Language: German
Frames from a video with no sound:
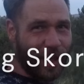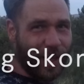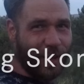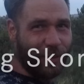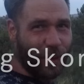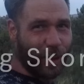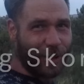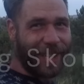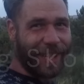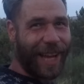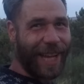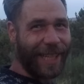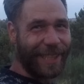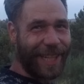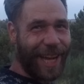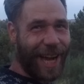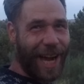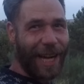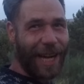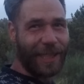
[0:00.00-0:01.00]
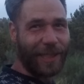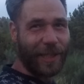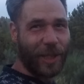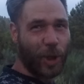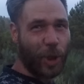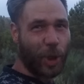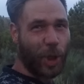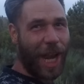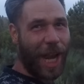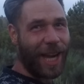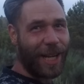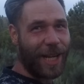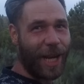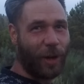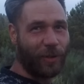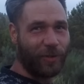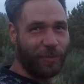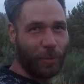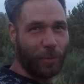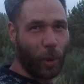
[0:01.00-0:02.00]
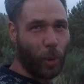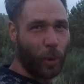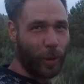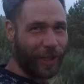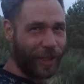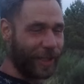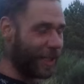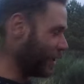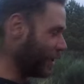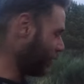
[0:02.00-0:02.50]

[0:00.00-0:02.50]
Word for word: Vor drei Tagen eine Schlange auf dem Boden in der